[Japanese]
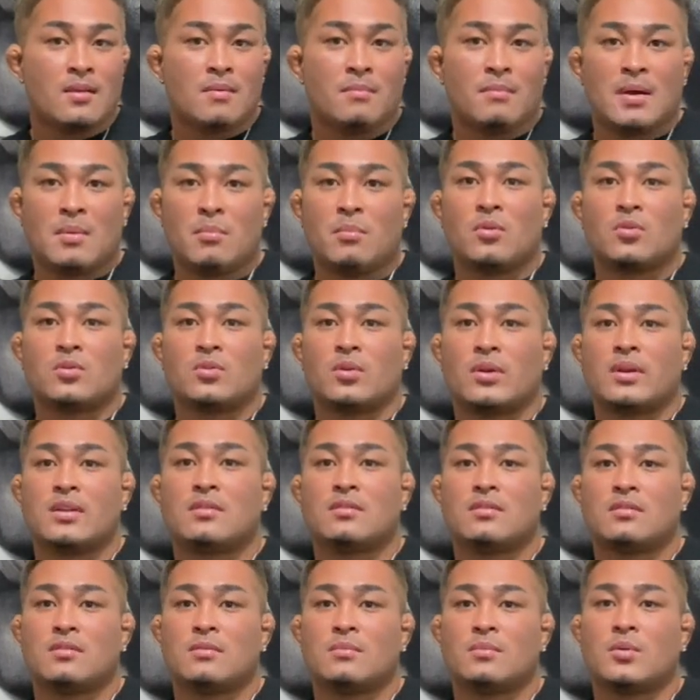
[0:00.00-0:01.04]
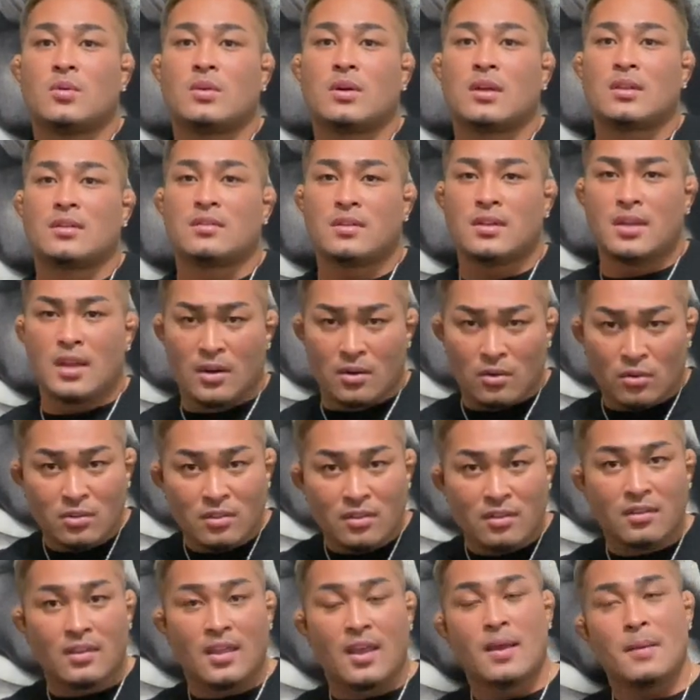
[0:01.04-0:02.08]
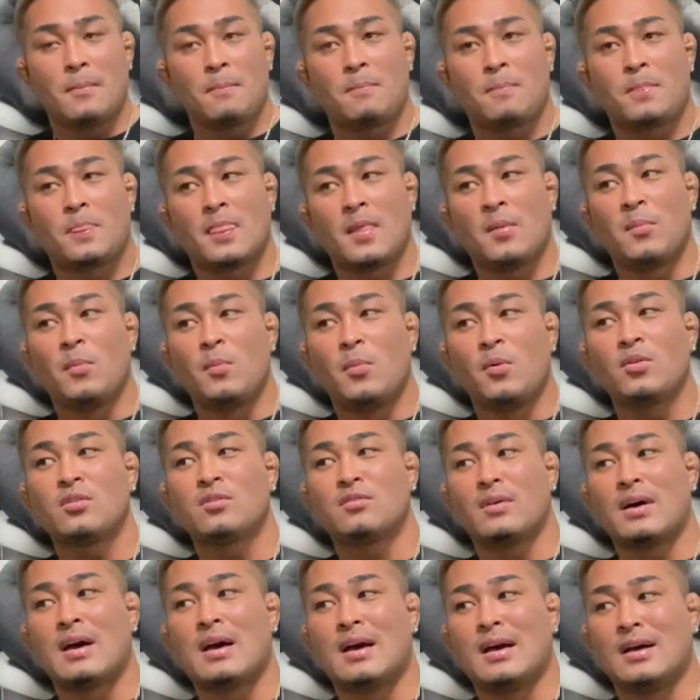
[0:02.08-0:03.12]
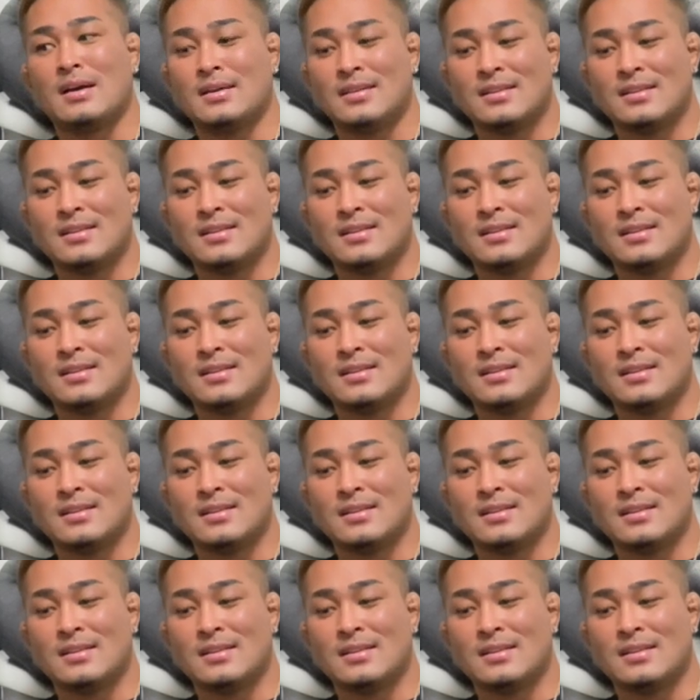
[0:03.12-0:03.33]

まあ、もうとりあえずもうがっつりやろうっつってでも坊主は